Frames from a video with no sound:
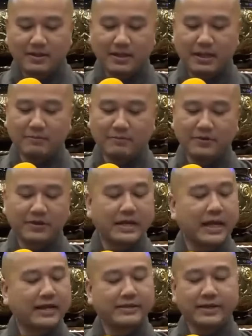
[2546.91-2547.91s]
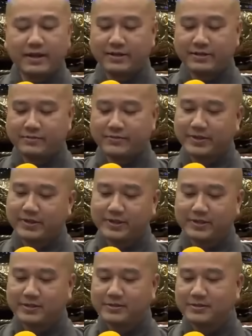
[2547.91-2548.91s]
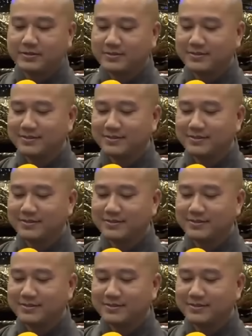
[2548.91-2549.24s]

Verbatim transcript: Làm việc ăn giờ chẳng phải kỉnh,